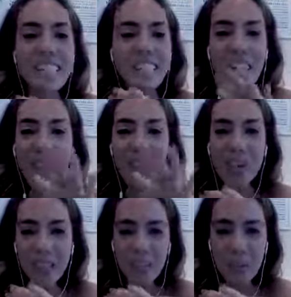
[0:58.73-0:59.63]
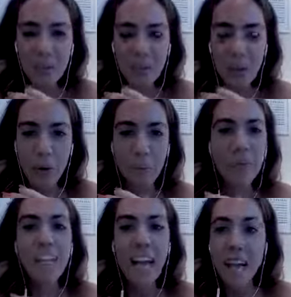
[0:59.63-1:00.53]
was nach 19 Uhr
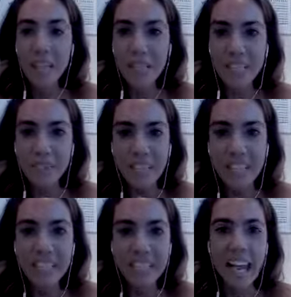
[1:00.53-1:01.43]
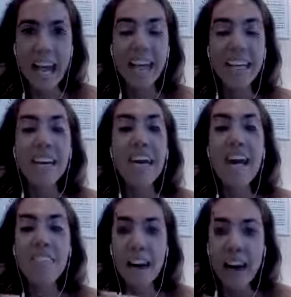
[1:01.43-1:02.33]
kommt, kann bis am nächsten Tag
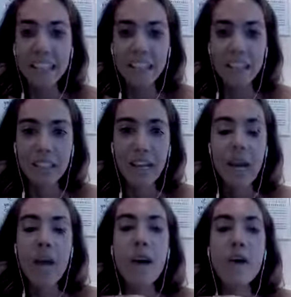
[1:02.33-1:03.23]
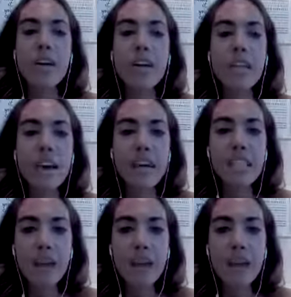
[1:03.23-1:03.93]
warten. Ich weiß,